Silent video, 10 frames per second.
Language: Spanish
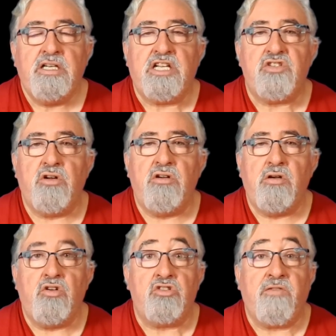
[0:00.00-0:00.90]
que
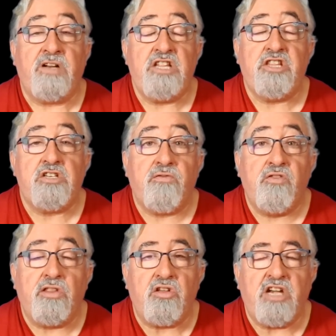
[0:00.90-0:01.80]
son los diferentes
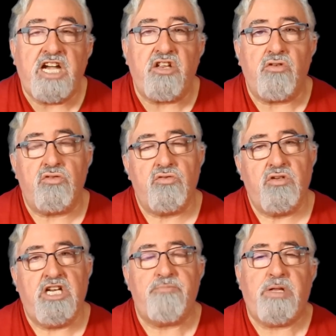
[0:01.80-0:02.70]
funcionarios,
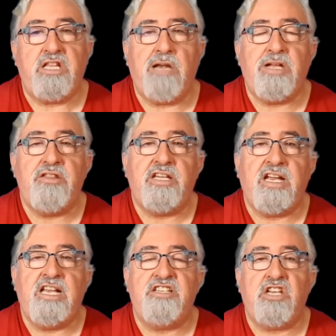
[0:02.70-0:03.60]

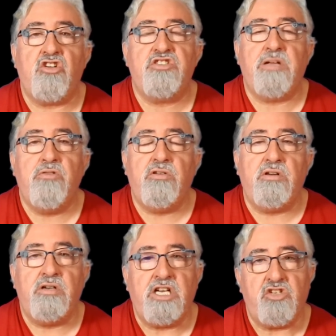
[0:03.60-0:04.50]
especialmente el señor
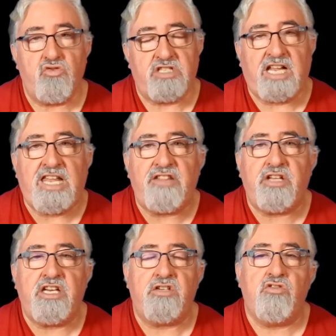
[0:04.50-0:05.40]
Simón y sus
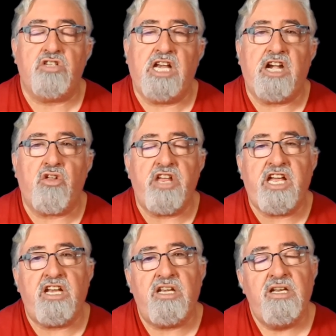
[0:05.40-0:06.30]
adláteres, los que le
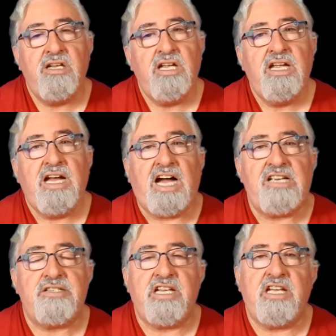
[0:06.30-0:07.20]
rodean, a
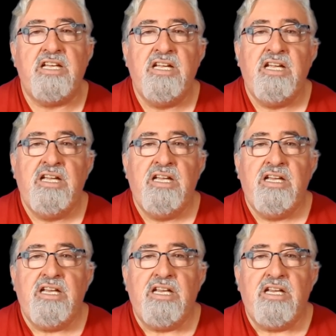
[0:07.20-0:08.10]
ese
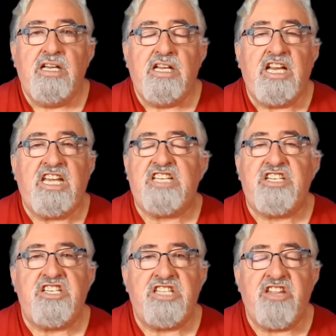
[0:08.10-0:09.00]

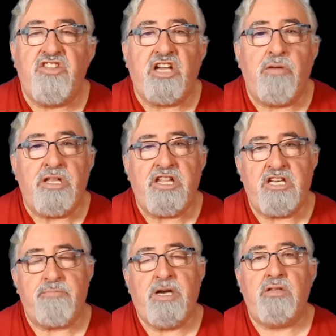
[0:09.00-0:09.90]
inexistente comité de
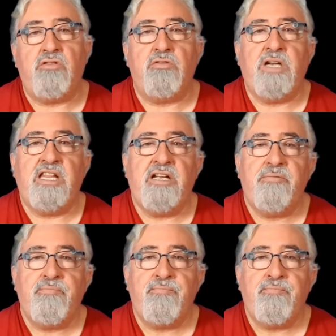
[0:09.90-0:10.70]
expertos, ¿verdad?